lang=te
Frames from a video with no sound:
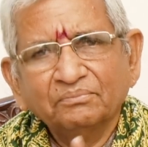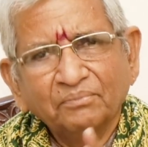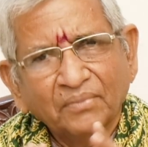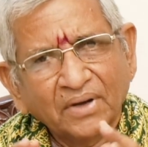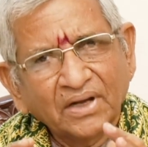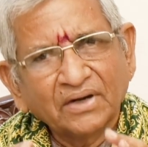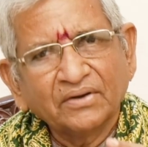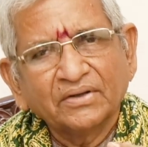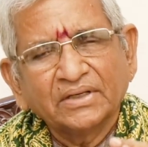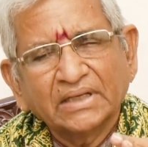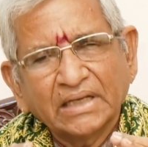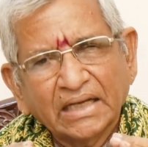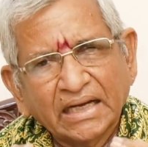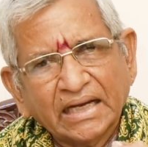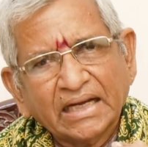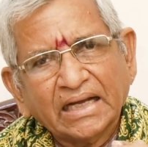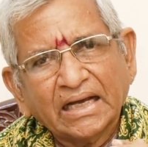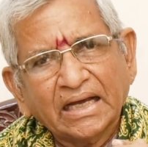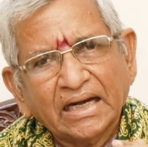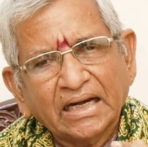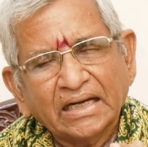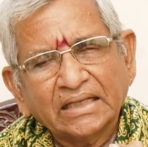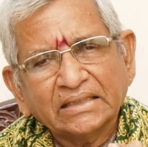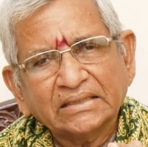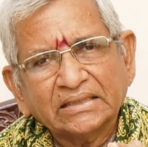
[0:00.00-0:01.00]
మనం ఏ
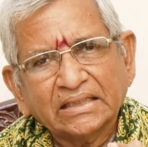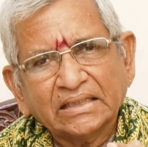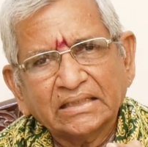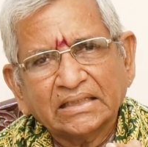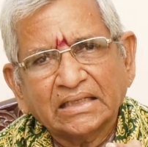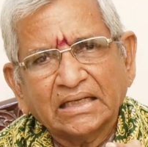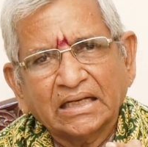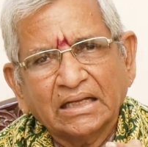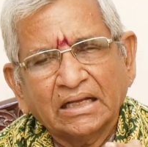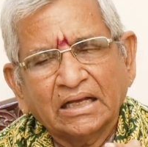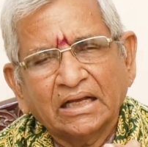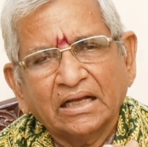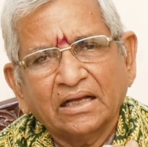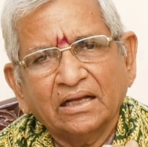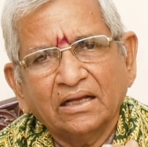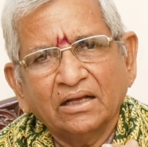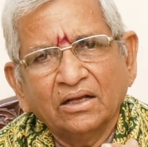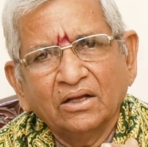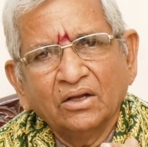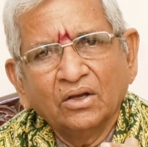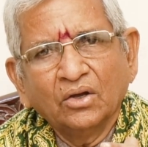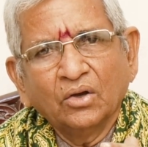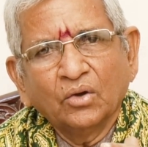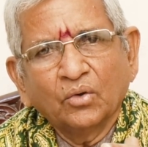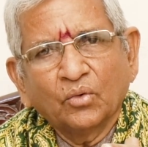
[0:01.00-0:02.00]
కారణం చేతన
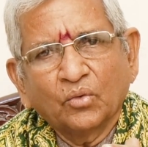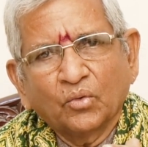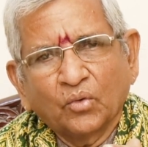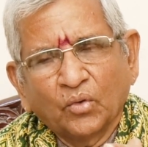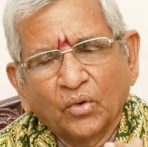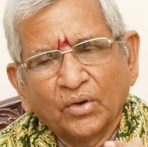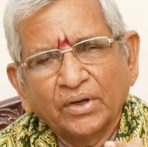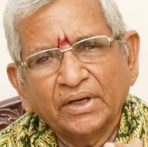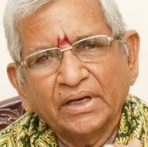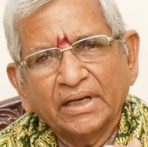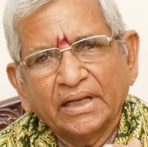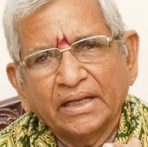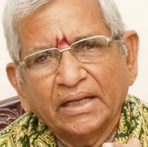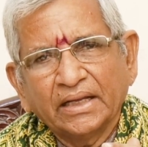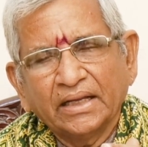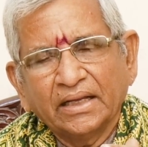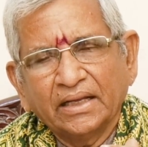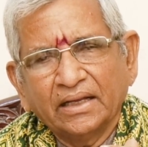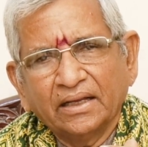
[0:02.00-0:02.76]
కొన్ని